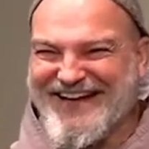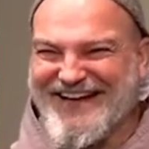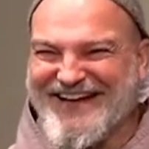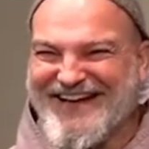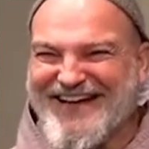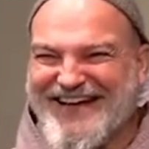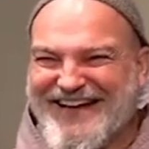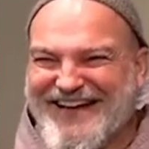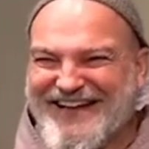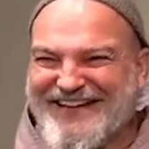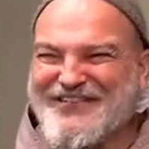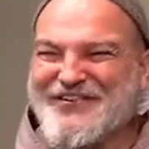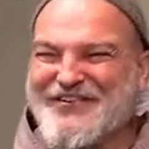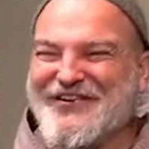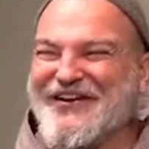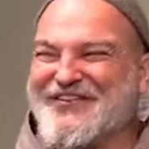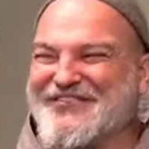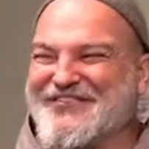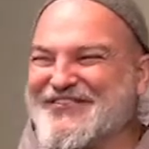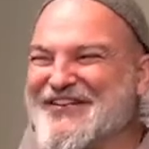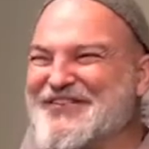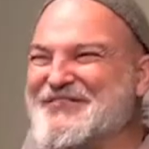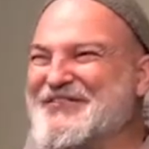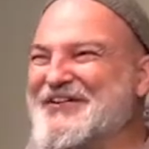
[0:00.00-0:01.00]
du
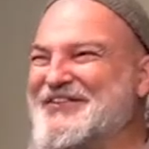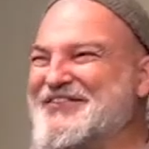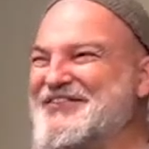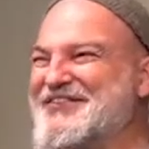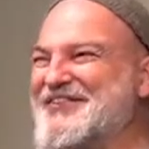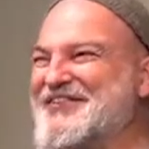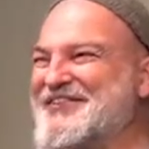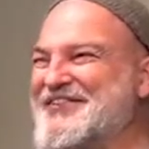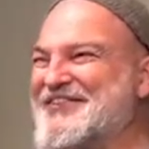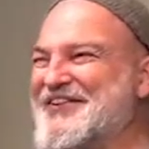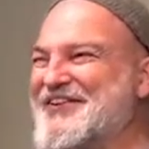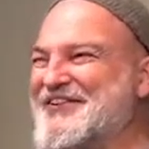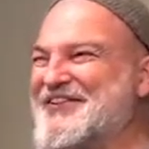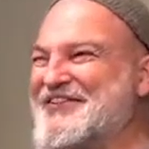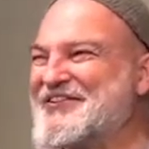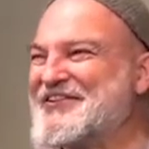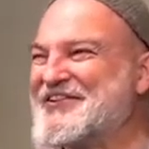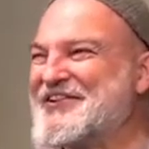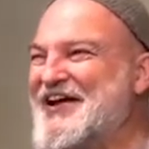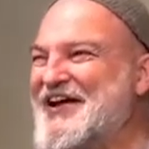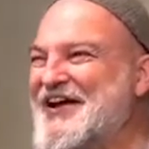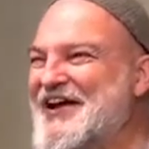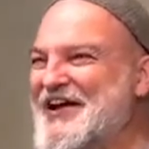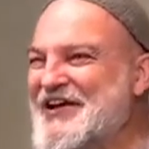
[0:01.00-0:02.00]
hast damals gesagt,
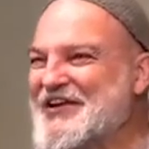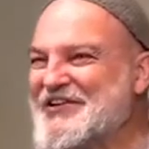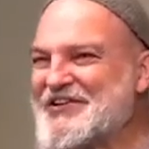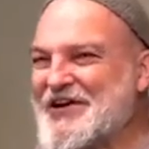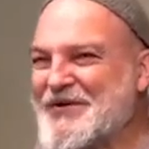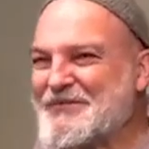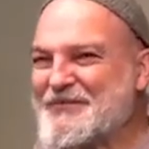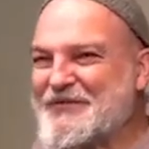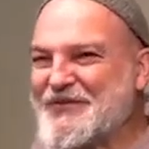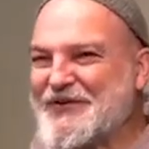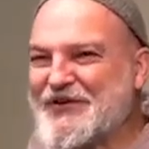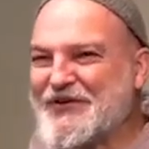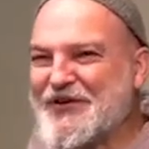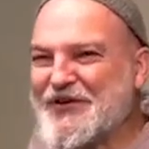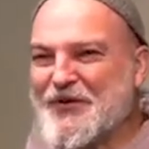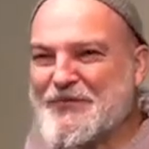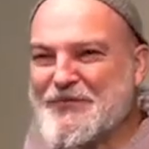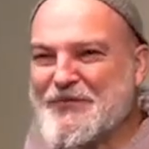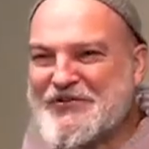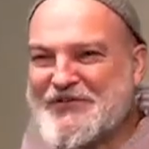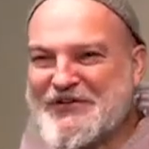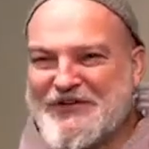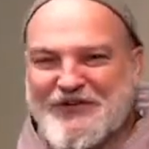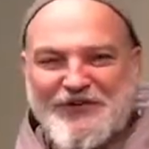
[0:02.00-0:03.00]
ich habe,
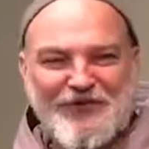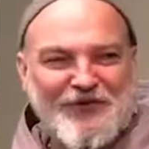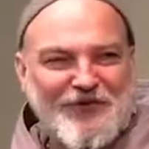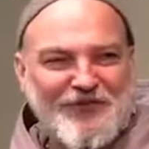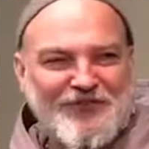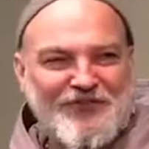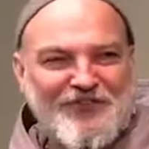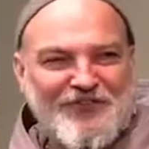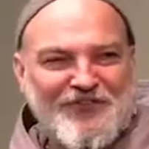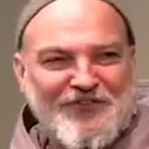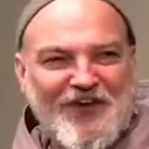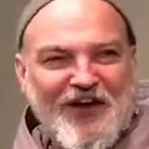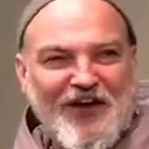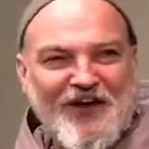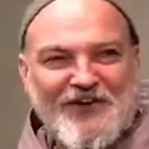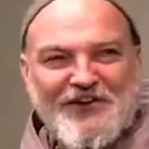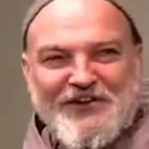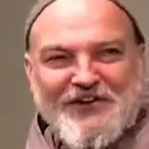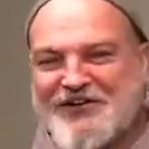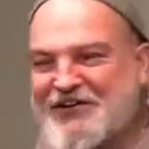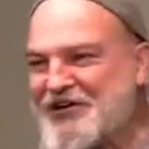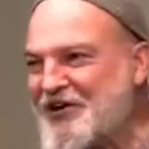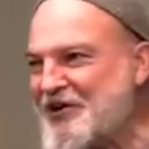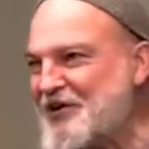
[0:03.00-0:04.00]
glaube ich, einen großen Sarg
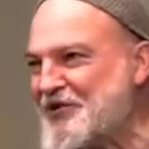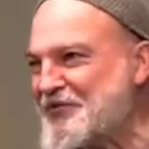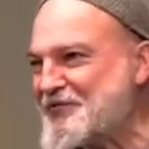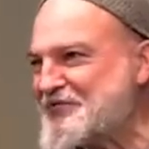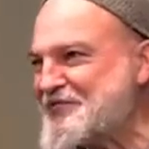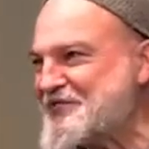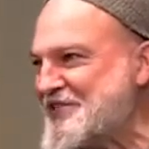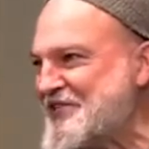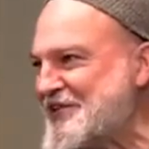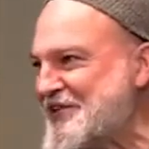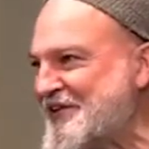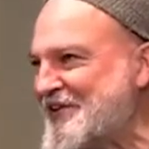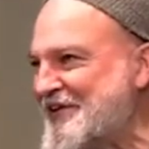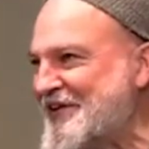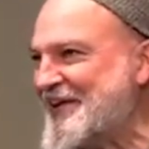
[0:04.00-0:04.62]
gekauft hier.